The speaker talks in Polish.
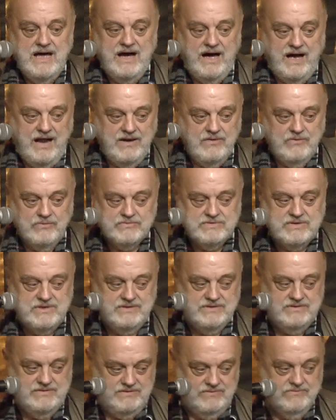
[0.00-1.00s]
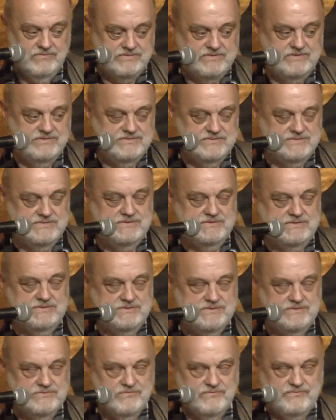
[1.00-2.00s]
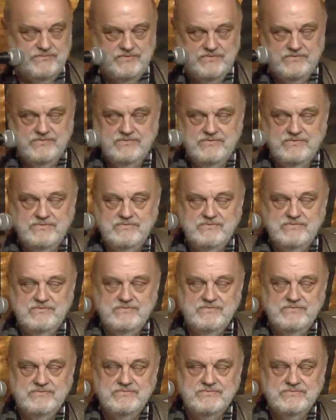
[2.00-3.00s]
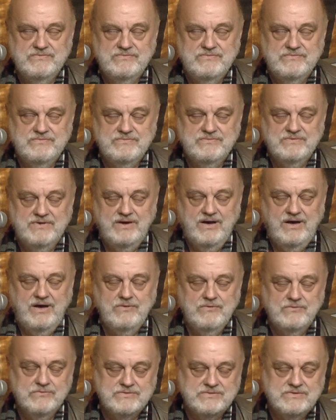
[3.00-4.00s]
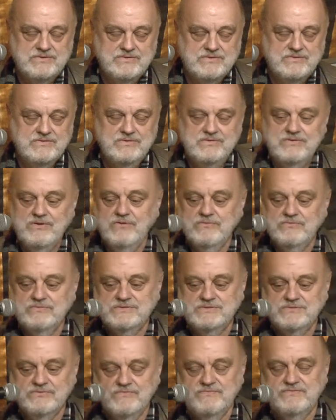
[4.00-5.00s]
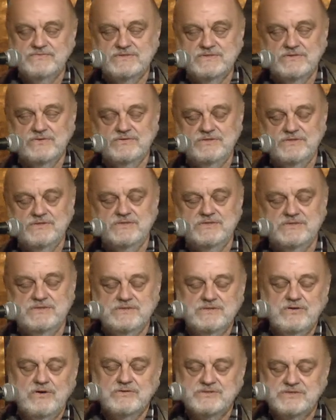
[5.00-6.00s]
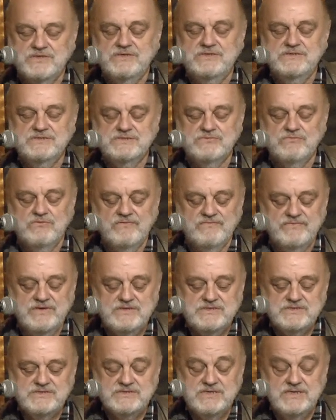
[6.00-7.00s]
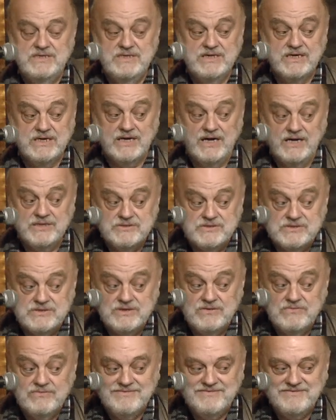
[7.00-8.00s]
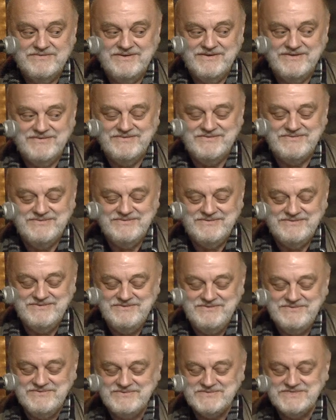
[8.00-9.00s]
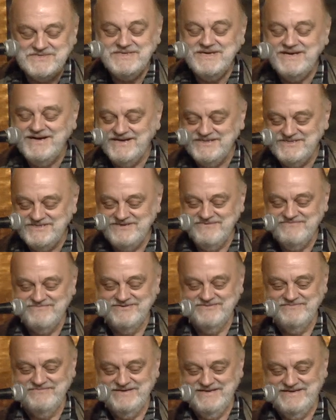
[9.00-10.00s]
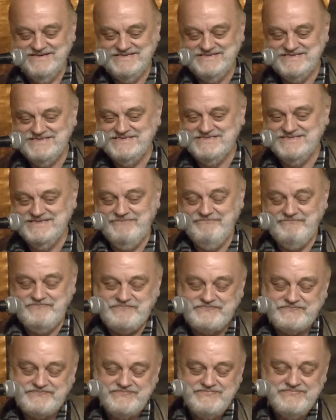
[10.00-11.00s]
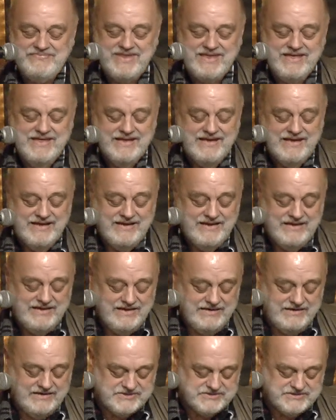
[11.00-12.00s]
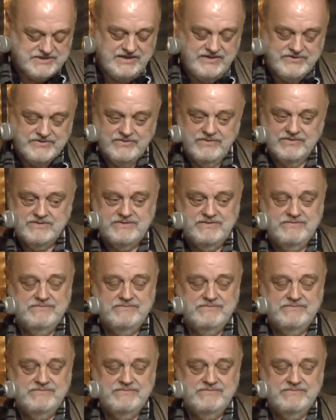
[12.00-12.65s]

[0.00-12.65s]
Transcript: a lud, lud znów, y, a lud jął znów wznosić okrzyki złowieszcze i kat rzekł do niego, no już ja cię popieszczę. Lecz Herold